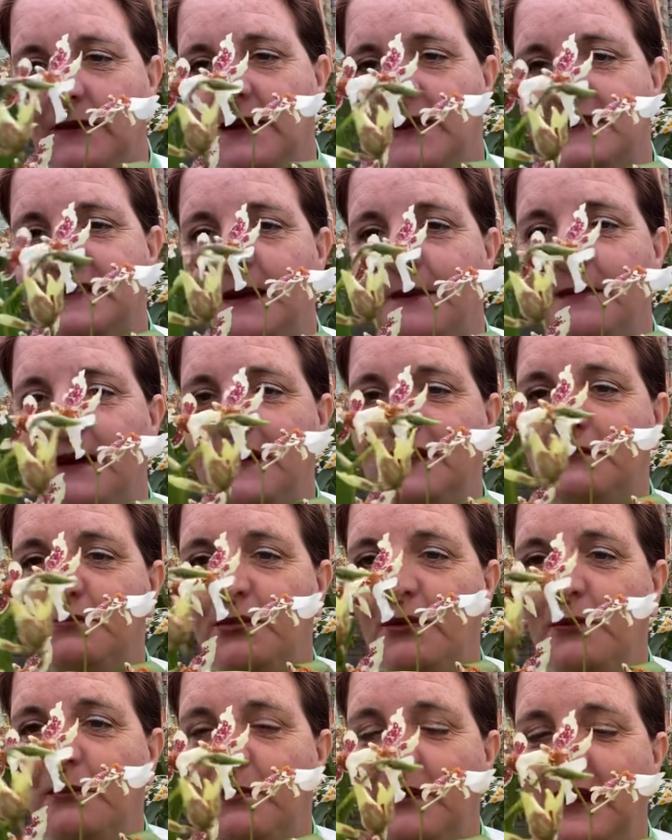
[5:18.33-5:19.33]
essa é mais
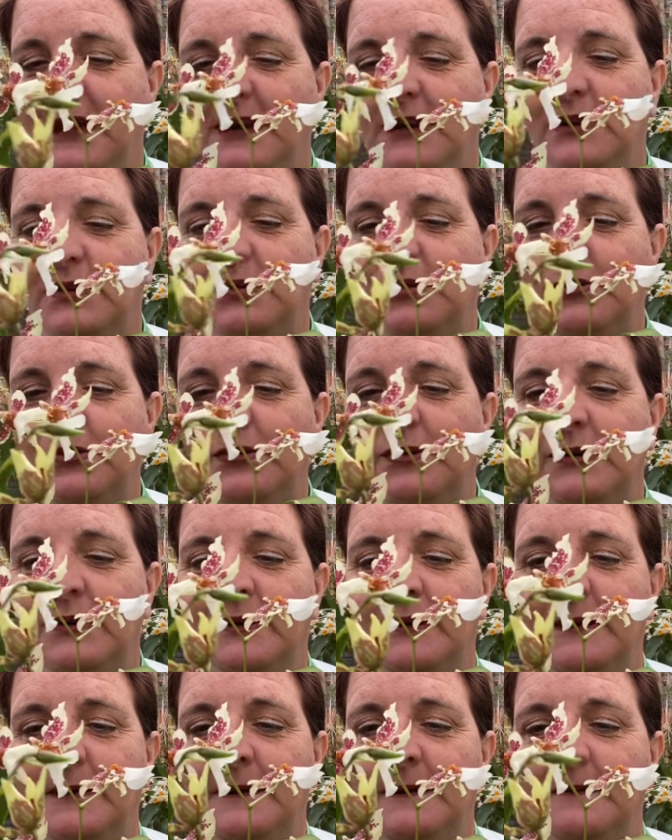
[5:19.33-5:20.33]
pro branco,
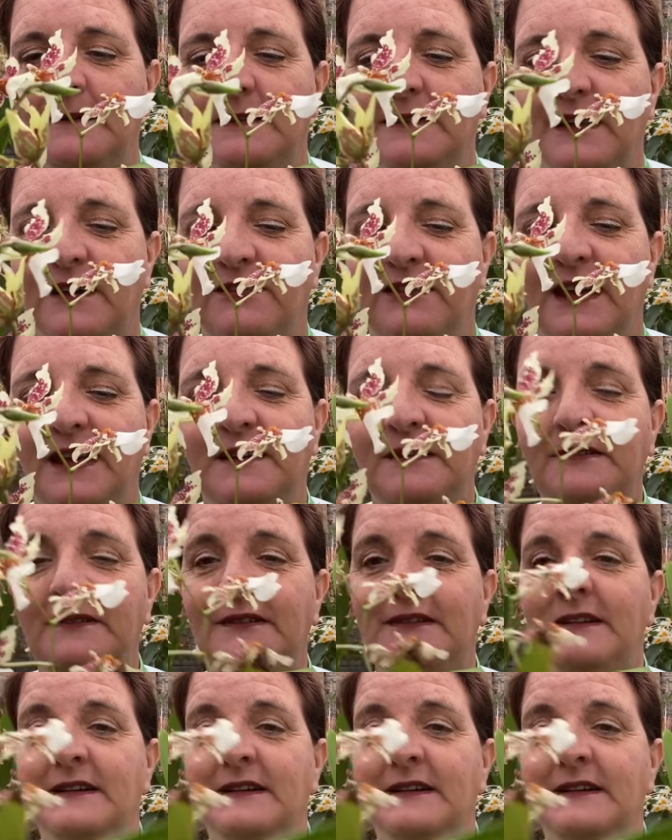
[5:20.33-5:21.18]
tá vendo?